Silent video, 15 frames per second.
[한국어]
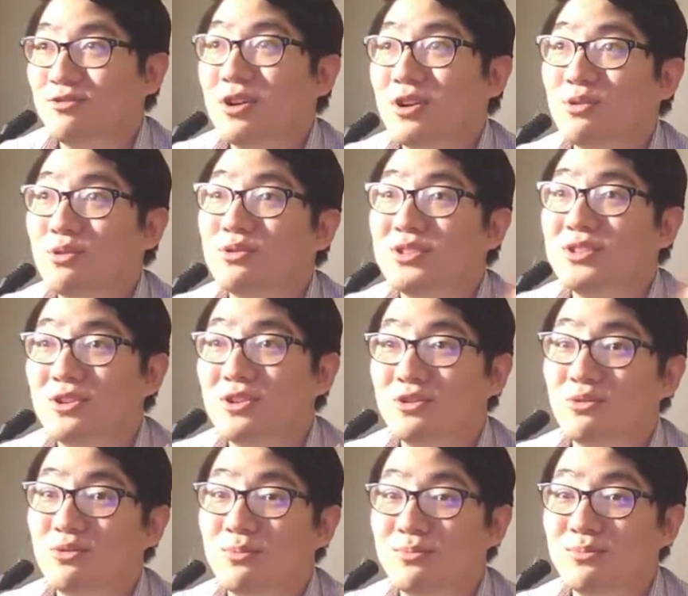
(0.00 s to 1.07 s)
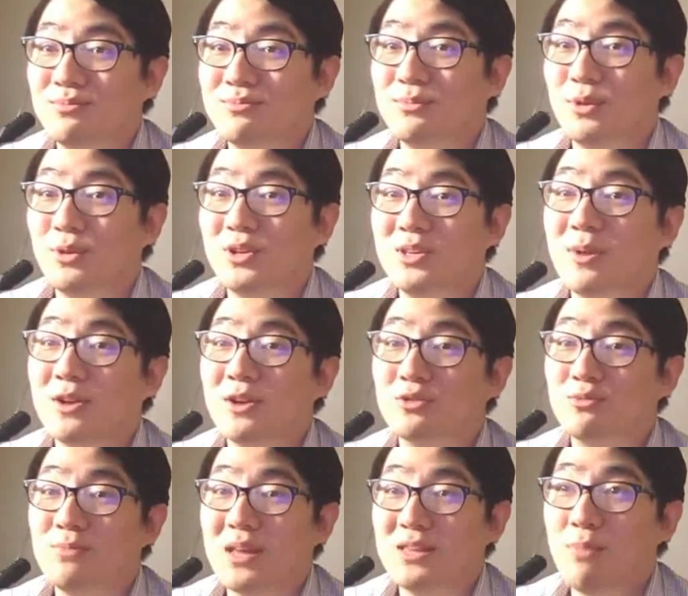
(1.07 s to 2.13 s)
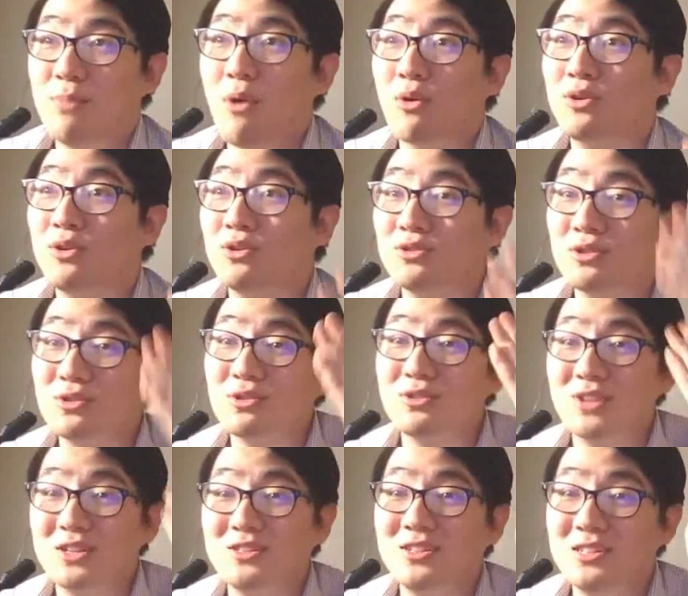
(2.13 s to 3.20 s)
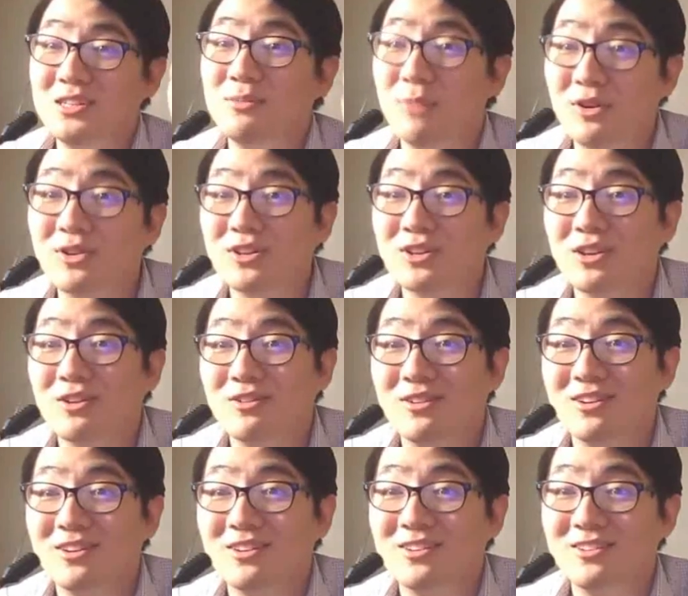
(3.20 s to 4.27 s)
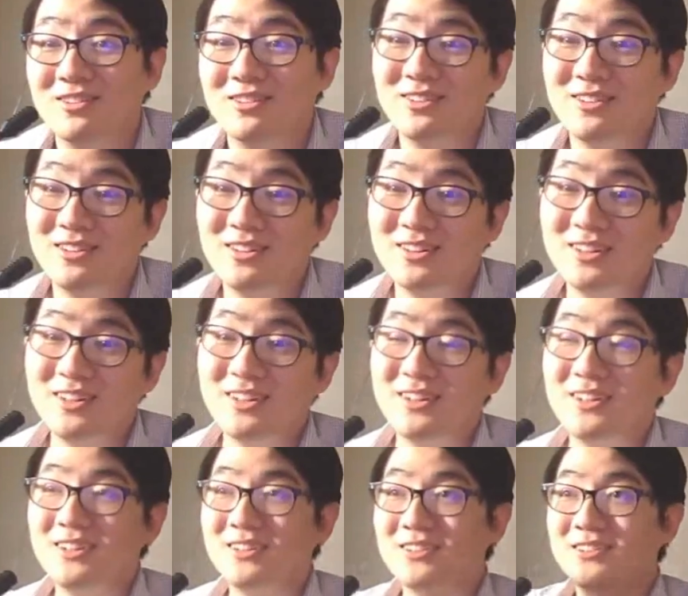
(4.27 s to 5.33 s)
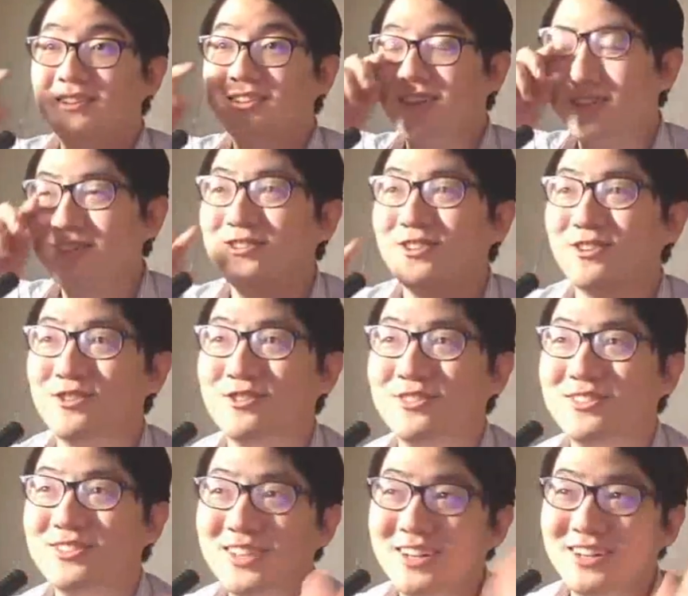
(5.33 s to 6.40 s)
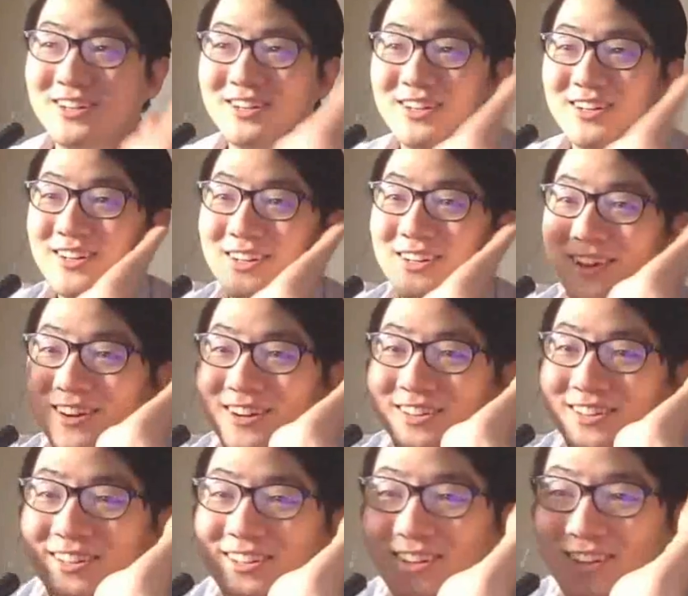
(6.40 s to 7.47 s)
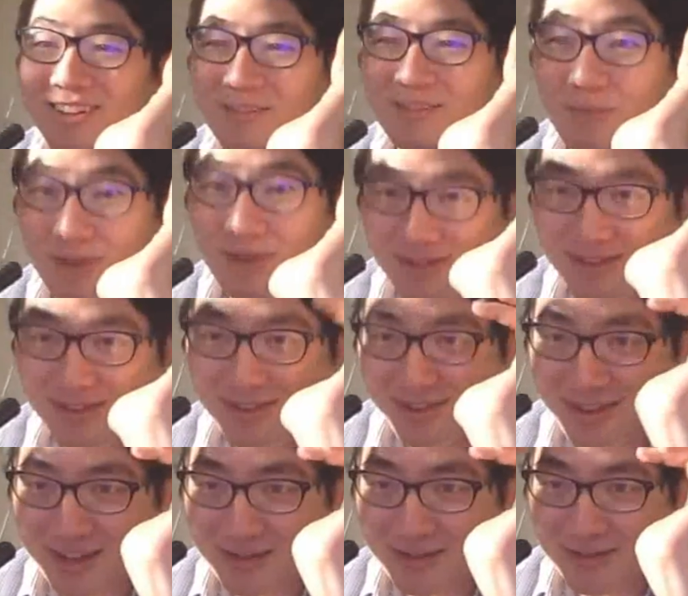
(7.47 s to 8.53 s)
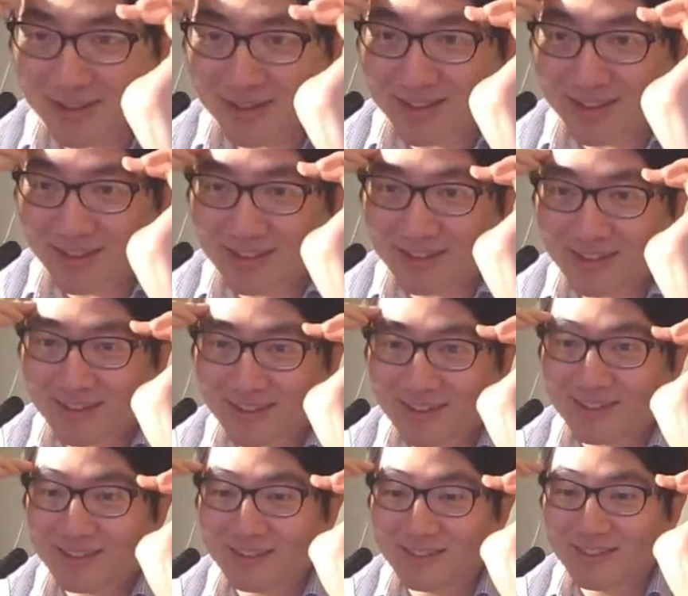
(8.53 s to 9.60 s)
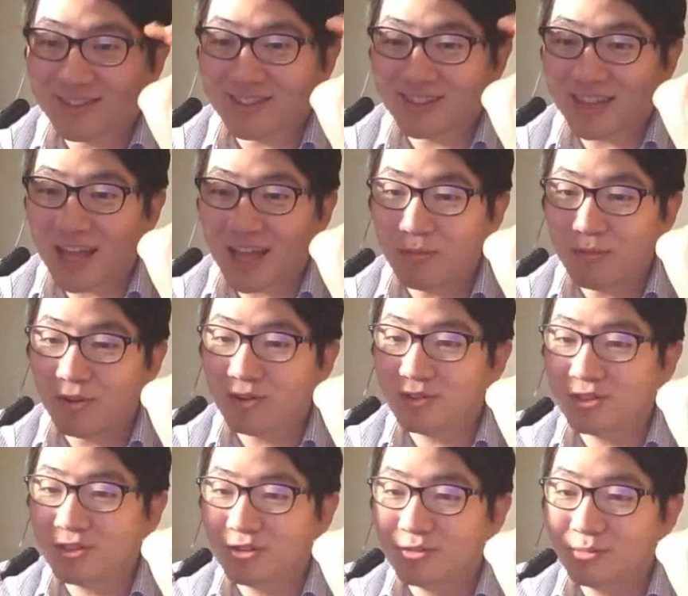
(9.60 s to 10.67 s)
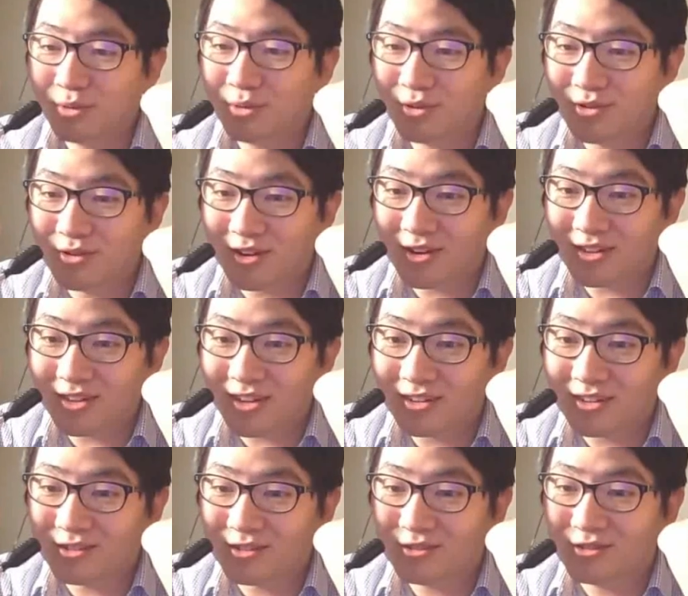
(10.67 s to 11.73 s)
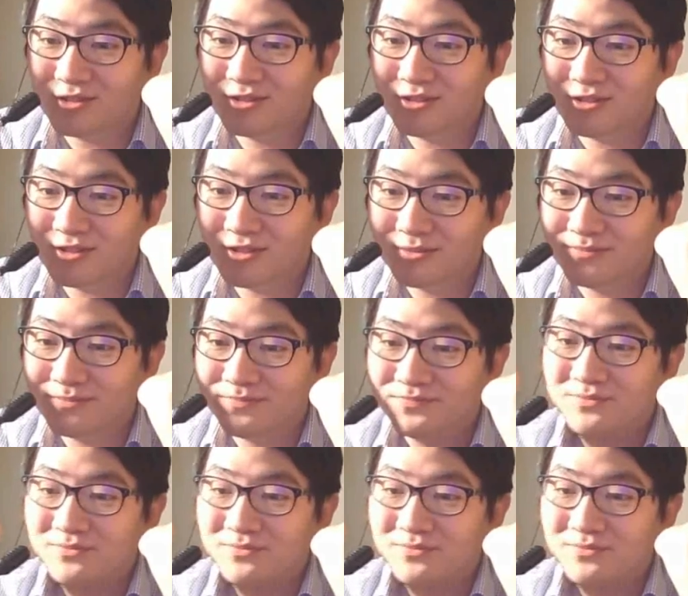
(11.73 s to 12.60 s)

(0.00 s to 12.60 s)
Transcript: 중학교 시절에 좀 뭐 이마가 좀 많이 벗겨져서 사실 이 머리가 된 거예요. 그러니까 저는 이제 약간 막 이렇게 하면 그 왠지 대머리처럼 보인 것 같아가지고